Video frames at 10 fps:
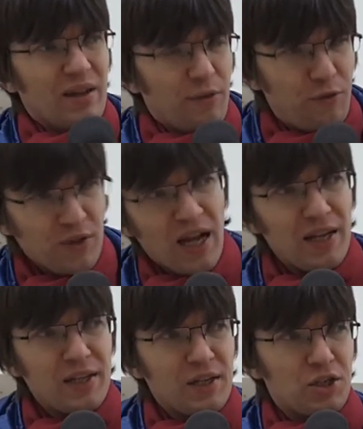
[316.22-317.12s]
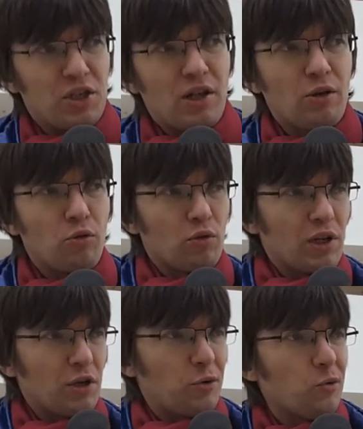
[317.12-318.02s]
финальное решение
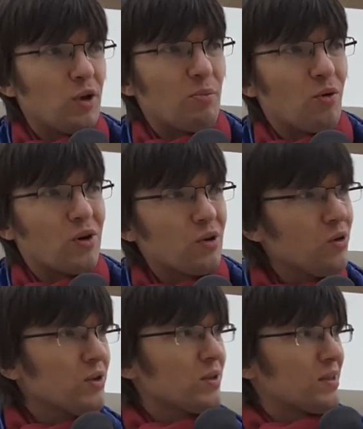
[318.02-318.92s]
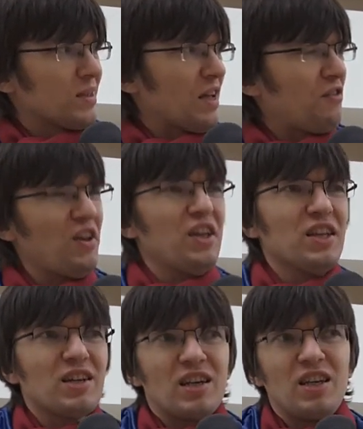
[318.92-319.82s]
Эркюля Пуаро
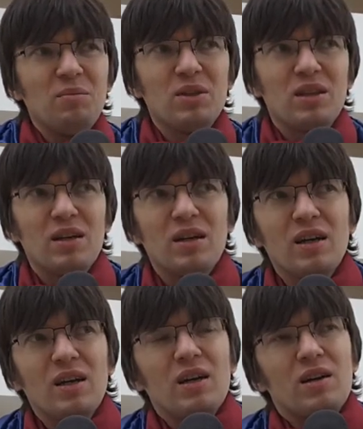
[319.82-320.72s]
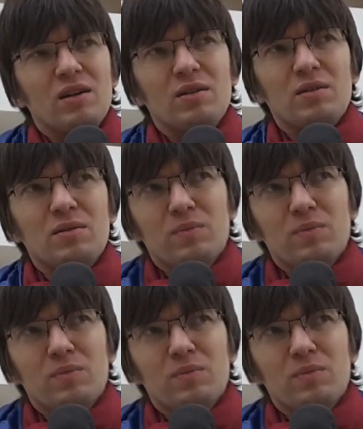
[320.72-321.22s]
навеяно какими-то э,